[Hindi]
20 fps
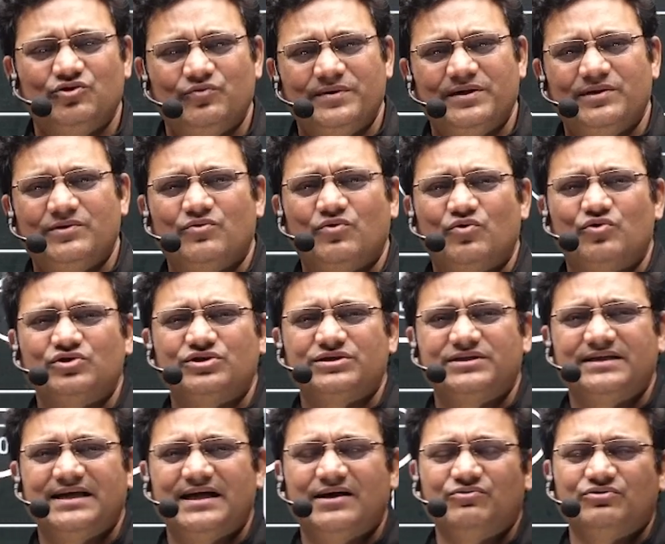जो भी कोर्स
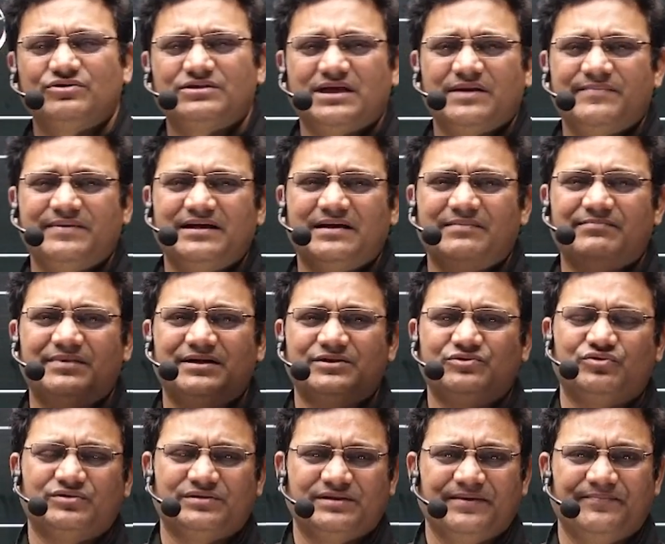किया है उसके भी नंबर
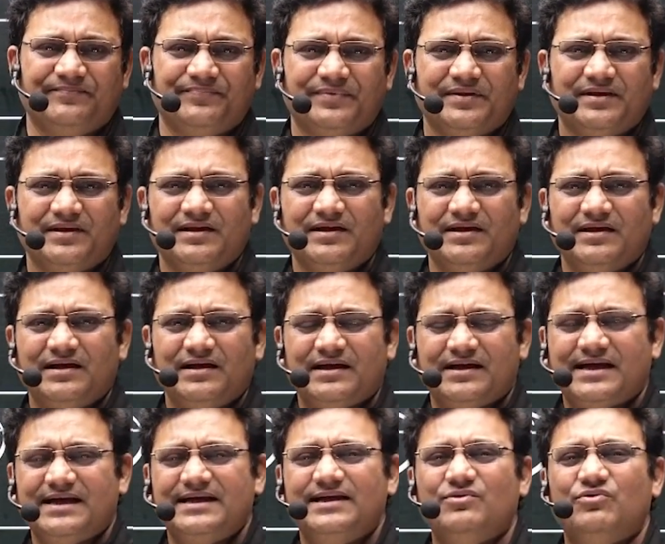जुड़ते हैं
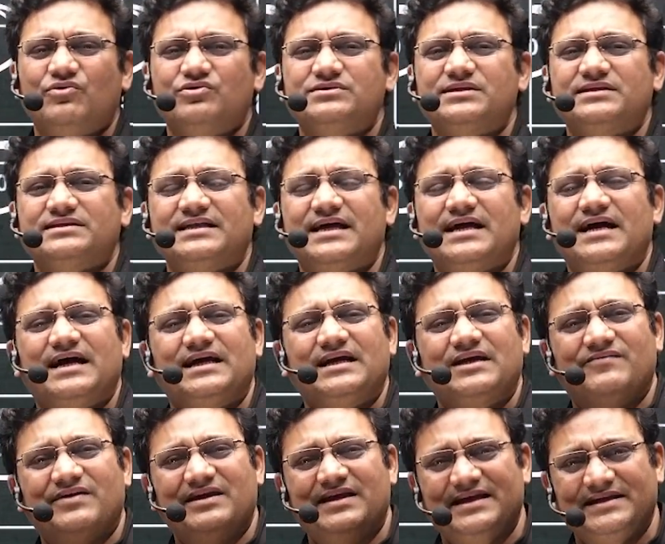कहीं हो सकता है
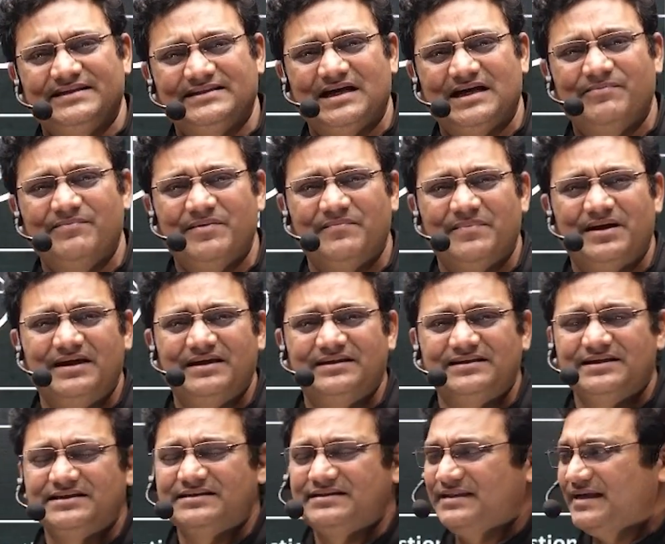आने वाले एग्जाम में मान
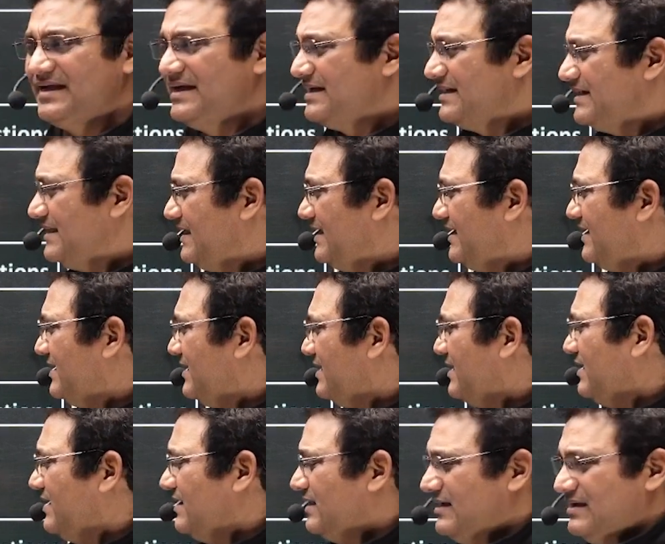लीजिए टेट के
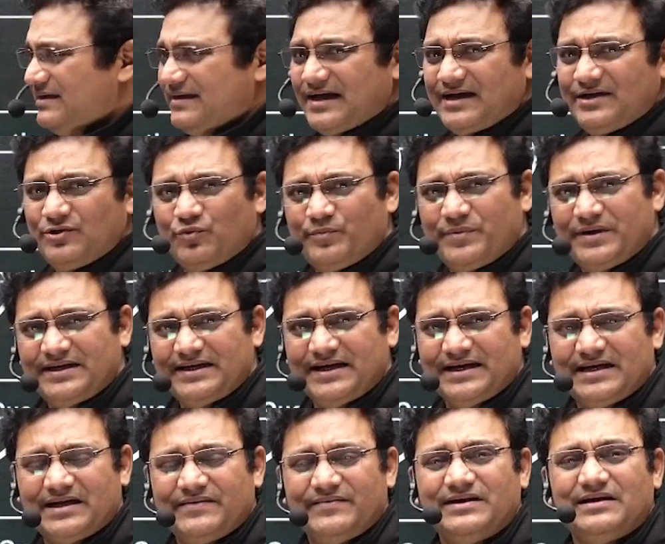या यूपी
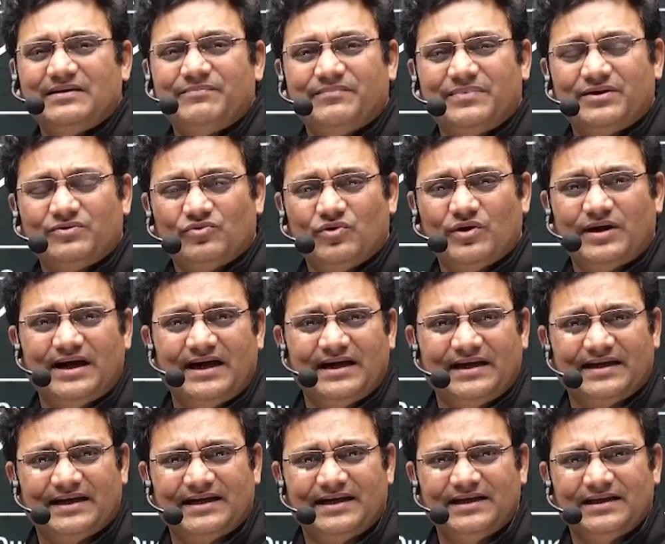टेट के भी नंबर वो
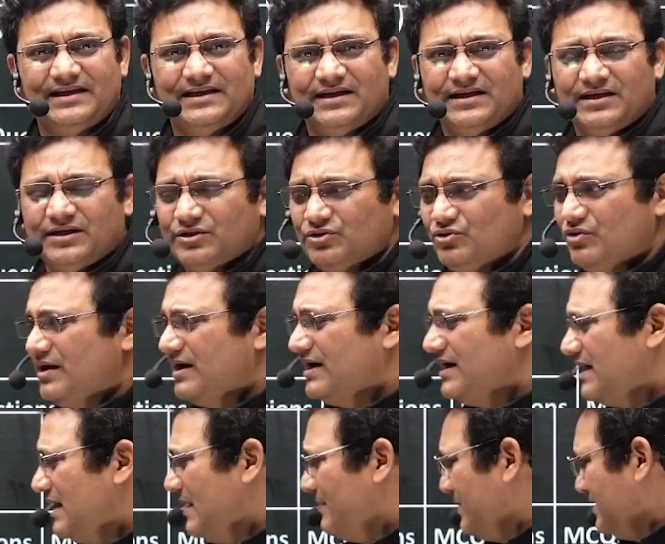ऐड करें तो
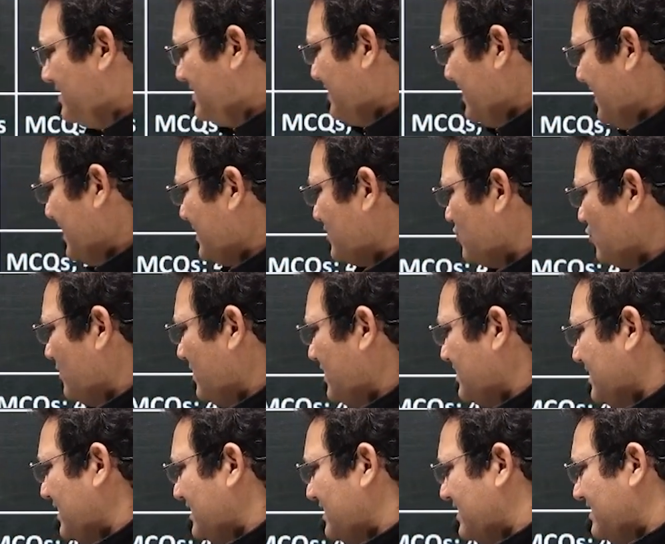अगर आप इस डेढ़ सौ
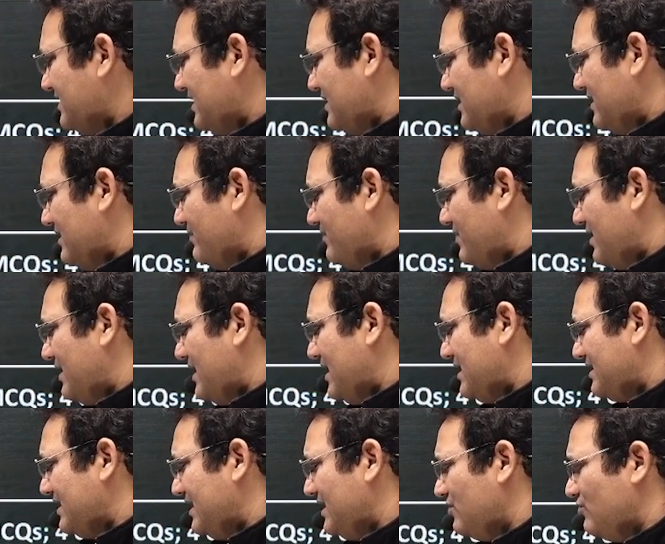में ज़्यादा से ज़्यादा नंबर
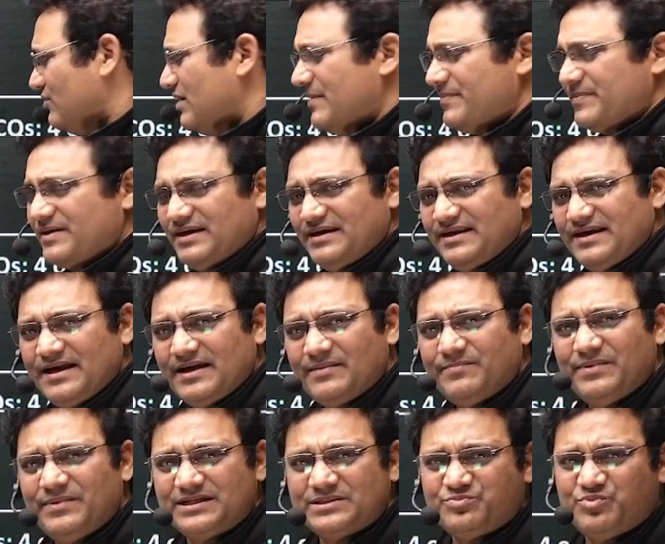लाते हैं तो आपके लिए
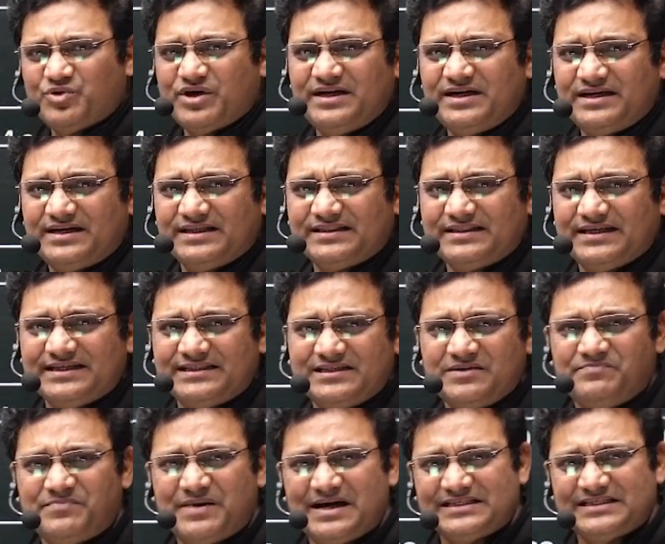एक प्लस पॉइंट रहता है
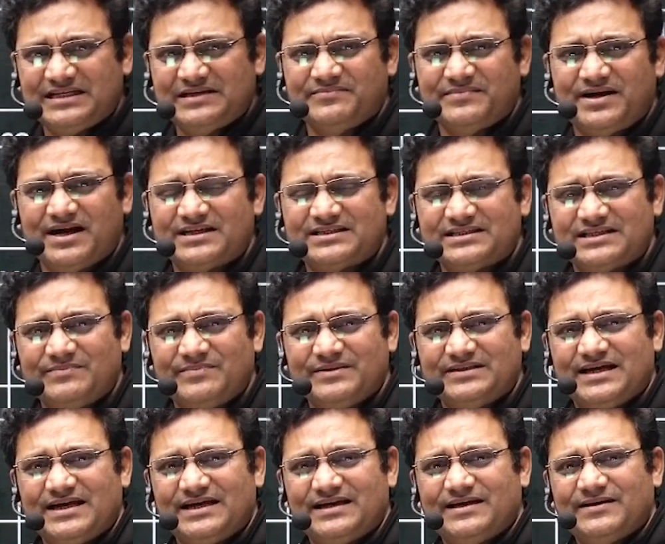सिर्फ पासिंग मार्क्स के
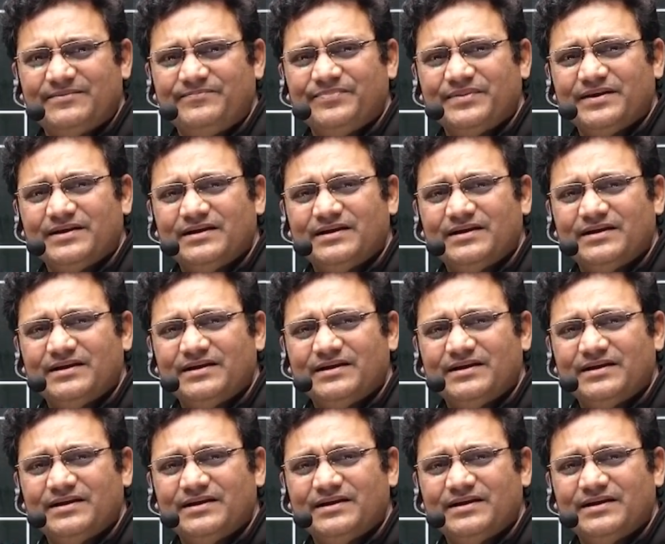बजाय अगर